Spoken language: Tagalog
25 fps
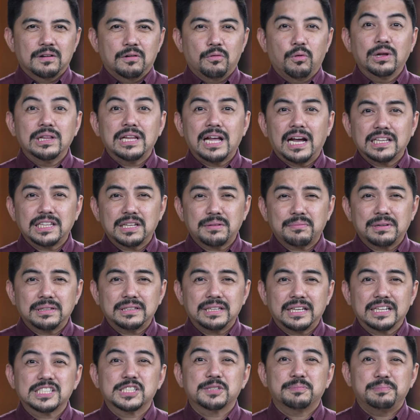Wala
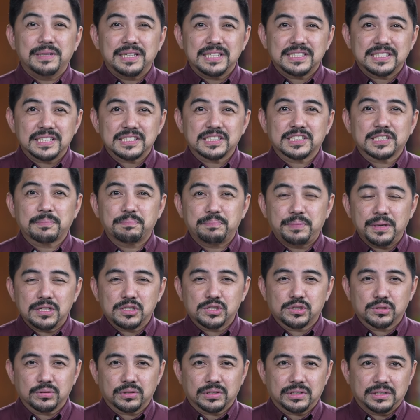naman explicit sa
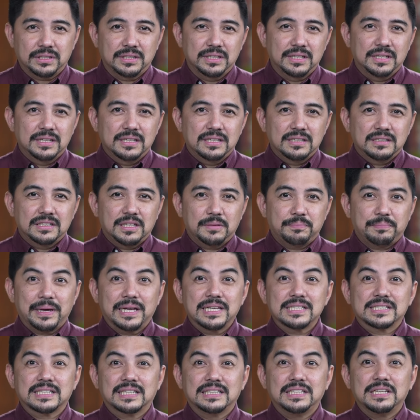picture,
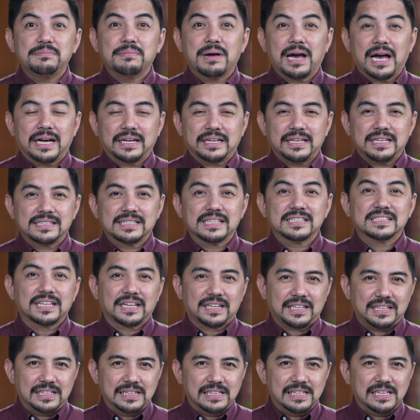depensa ni Mari sa
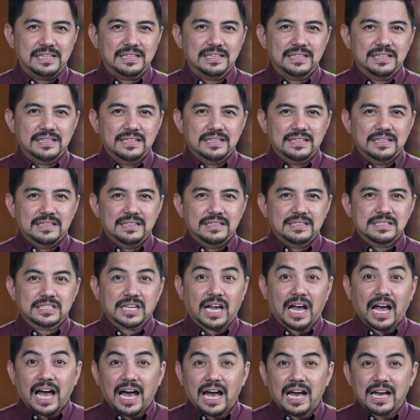sarili.
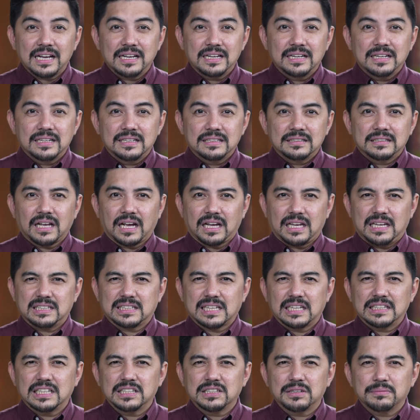Saka,
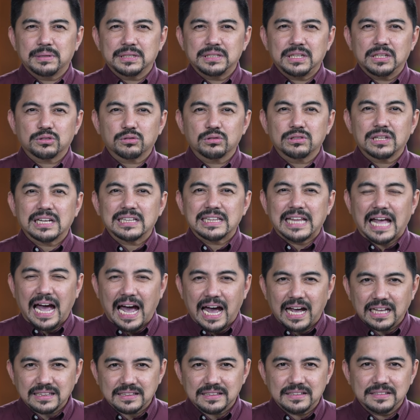nakita na naman ito ng
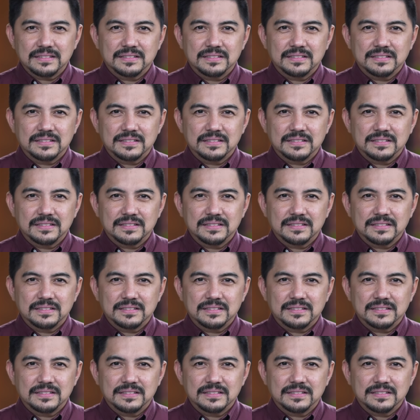lahat.